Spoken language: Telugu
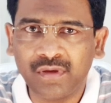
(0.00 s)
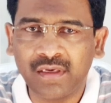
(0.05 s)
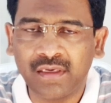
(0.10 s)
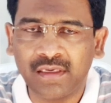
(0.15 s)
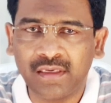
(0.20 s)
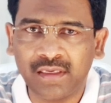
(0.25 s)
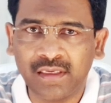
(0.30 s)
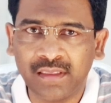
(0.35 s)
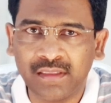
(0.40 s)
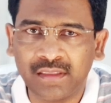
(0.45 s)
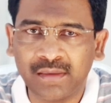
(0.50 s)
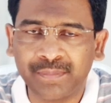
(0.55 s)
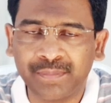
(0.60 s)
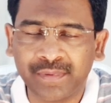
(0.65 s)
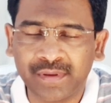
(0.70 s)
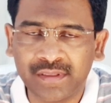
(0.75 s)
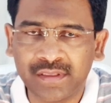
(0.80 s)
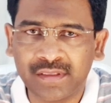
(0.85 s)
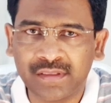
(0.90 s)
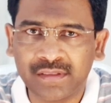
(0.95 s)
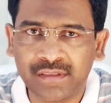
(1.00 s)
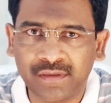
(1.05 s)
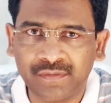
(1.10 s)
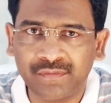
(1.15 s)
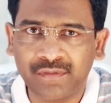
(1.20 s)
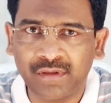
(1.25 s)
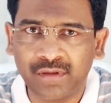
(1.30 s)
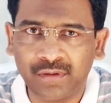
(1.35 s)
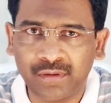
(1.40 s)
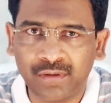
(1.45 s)
డ్వెల్ ఇన్ ద ప్రజెన్స్
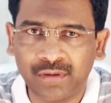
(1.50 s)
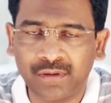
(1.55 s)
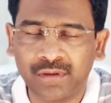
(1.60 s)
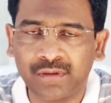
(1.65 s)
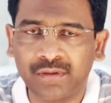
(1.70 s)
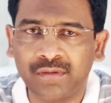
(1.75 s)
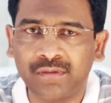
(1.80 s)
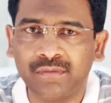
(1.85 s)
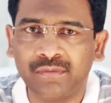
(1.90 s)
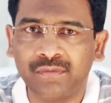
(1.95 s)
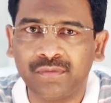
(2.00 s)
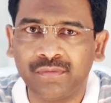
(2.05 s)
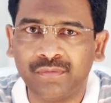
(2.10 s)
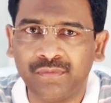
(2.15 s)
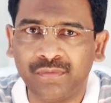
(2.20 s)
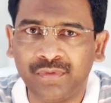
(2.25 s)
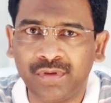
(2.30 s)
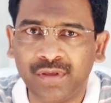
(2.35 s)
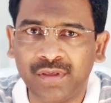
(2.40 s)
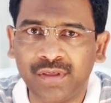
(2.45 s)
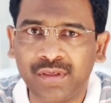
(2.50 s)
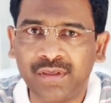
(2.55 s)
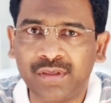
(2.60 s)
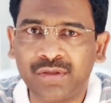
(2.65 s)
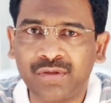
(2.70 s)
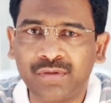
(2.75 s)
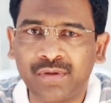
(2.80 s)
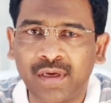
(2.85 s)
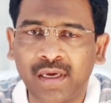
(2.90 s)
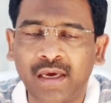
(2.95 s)
ఆఫ్ ద లాడ్ వీ
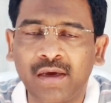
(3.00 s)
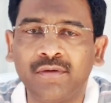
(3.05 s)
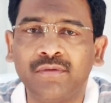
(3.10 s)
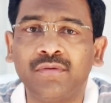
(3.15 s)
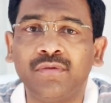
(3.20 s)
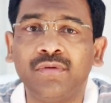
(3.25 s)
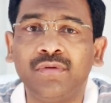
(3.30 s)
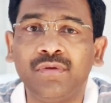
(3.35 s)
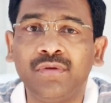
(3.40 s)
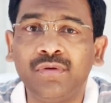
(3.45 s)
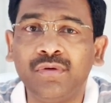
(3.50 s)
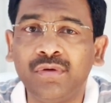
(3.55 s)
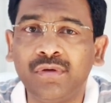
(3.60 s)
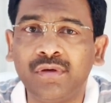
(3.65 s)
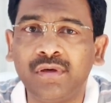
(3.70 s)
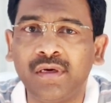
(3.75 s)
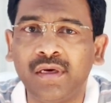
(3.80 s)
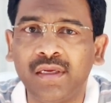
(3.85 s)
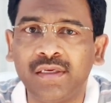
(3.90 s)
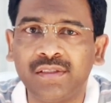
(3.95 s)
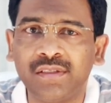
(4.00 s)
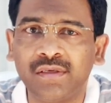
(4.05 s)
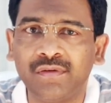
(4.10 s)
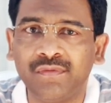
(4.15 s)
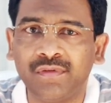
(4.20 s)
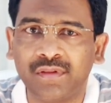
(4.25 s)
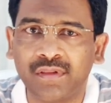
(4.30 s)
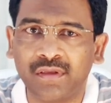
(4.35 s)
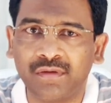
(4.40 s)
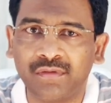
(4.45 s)
నీడ్ టు హ్యావ్ గుడ్ రిలేషన్
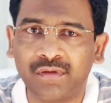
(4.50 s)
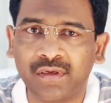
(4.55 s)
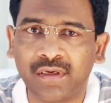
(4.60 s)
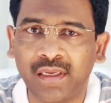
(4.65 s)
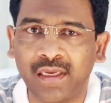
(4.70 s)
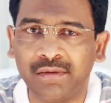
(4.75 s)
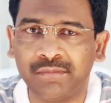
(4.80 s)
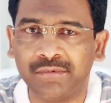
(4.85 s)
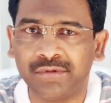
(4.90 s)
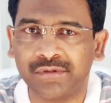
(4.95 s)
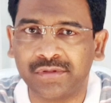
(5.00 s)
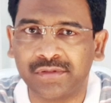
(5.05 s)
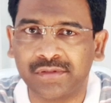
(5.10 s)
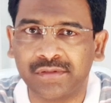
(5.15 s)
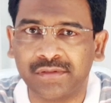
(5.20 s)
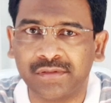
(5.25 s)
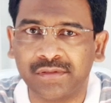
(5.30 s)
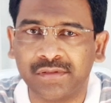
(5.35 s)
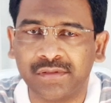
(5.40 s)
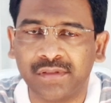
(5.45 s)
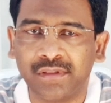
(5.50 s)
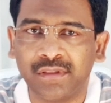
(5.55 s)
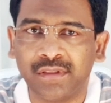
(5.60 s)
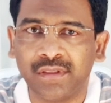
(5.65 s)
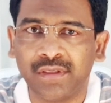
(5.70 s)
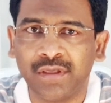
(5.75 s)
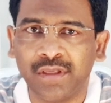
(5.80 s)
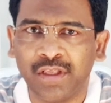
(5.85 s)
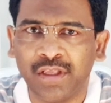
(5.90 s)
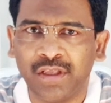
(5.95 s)
విత్ అవర్ నైబర్స్
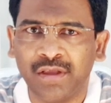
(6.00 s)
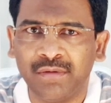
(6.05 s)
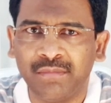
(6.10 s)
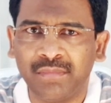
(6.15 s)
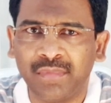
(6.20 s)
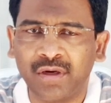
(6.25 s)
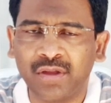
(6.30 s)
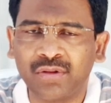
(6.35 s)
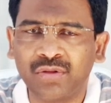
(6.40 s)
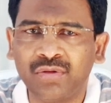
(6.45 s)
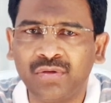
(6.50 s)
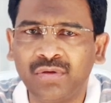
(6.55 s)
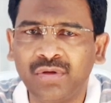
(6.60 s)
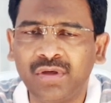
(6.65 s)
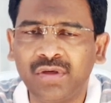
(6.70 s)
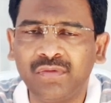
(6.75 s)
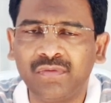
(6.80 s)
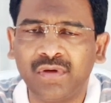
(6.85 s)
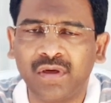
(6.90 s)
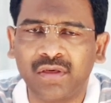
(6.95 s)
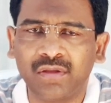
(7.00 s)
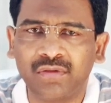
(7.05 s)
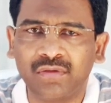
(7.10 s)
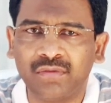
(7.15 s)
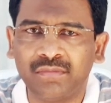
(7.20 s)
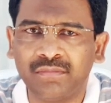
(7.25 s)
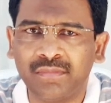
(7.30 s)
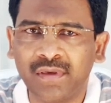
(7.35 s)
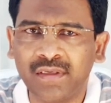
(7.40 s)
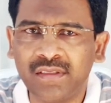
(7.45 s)
మన తోటి వారితో
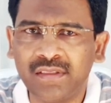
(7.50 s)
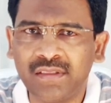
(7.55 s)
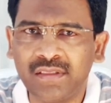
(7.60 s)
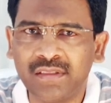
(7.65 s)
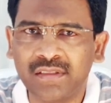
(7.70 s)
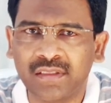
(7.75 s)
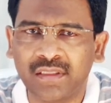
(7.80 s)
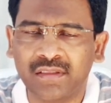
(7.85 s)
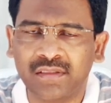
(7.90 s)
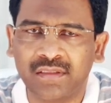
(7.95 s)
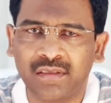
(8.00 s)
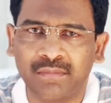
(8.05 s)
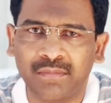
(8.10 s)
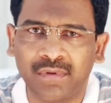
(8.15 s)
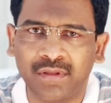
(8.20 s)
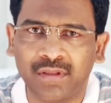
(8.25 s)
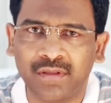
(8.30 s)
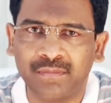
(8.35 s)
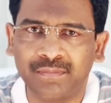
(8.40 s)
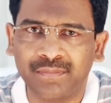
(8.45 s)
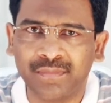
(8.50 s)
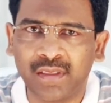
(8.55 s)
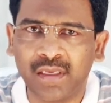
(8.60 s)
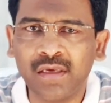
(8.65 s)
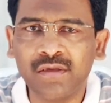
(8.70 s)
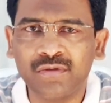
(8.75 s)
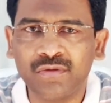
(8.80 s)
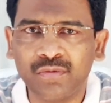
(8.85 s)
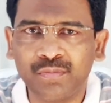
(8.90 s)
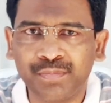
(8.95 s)
మంచి సత్సంబంధం
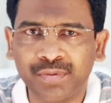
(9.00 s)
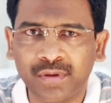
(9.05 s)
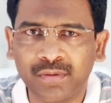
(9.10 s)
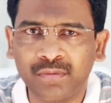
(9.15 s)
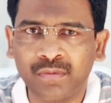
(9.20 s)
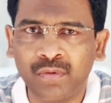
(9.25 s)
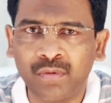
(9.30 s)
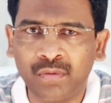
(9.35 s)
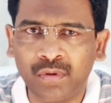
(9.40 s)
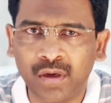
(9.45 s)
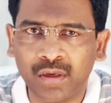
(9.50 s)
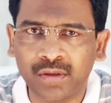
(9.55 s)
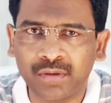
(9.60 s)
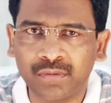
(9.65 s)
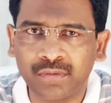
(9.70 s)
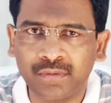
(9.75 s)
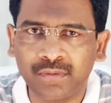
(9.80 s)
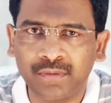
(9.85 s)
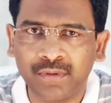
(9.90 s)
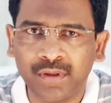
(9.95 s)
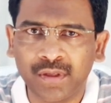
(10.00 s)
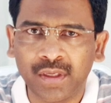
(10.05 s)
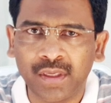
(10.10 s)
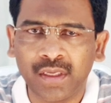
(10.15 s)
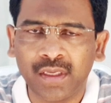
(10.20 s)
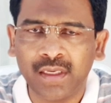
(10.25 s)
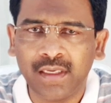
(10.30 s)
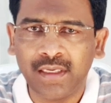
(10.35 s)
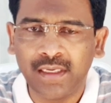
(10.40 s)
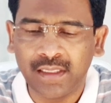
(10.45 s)
యేసు ప్రభు వారు
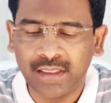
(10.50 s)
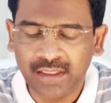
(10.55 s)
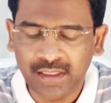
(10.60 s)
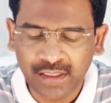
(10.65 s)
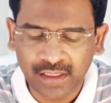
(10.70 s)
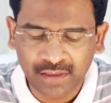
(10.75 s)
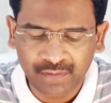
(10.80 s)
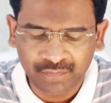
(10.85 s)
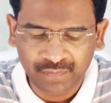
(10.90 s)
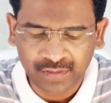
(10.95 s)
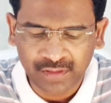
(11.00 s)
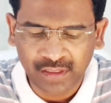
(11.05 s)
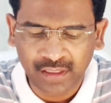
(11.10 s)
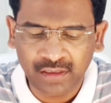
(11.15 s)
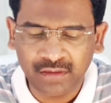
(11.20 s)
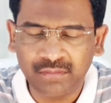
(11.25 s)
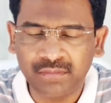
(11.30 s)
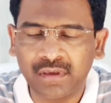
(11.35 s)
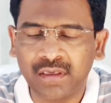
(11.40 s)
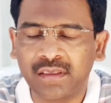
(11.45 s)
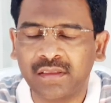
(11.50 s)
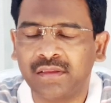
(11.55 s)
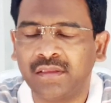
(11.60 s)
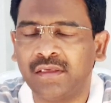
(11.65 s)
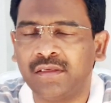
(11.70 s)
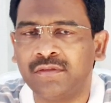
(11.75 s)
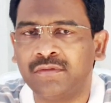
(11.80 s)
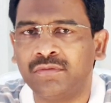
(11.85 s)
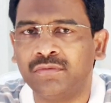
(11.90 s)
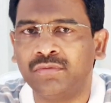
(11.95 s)
ఎదిగిన విధానం మనకు
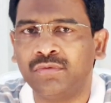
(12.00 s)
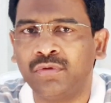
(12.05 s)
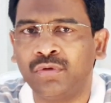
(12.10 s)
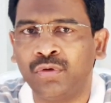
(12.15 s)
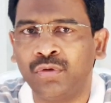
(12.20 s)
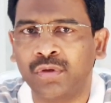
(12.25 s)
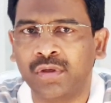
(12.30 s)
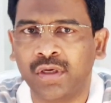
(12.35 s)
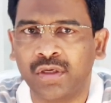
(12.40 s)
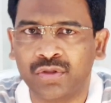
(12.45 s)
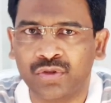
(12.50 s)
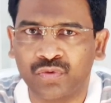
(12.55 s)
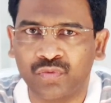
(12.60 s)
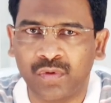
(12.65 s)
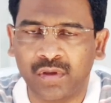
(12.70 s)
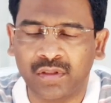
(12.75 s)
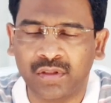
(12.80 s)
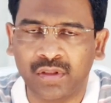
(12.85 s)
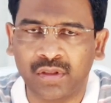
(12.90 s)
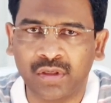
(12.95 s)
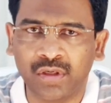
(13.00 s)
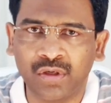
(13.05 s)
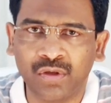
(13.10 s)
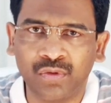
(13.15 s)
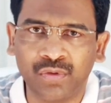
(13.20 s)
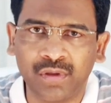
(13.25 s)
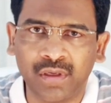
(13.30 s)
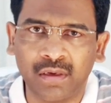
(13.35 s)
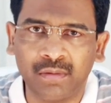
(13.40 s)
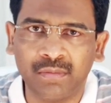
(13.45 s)
తెలుసు లోకాసు వార్త
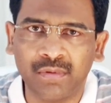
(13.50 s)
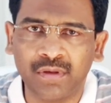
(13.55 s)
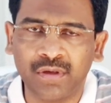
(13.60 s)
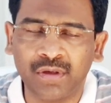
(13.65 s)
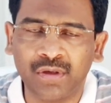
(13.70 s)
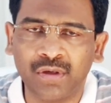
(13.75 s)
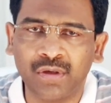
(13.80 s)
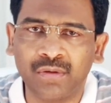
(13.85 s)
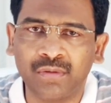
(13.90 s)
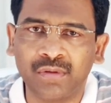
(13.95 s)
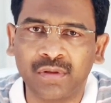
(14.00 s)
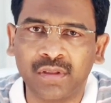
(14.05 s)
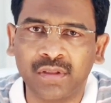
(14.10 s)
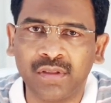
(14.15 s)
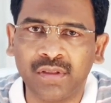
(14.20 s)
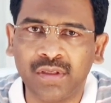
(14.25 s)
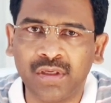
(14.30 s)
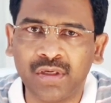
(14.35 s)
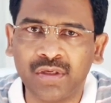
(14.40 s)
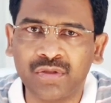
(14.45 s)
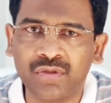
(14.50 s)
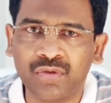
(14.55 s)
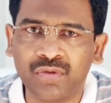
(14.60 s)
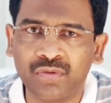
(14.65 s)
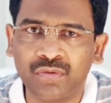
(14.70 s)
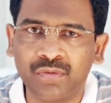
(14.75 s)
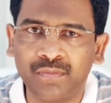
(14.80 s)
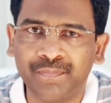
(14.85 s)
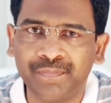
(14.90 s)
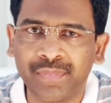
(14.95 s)
రెండు యాభై రెండులో ఉంటుంది
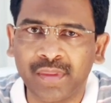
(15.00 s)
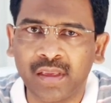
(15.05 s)
యేసు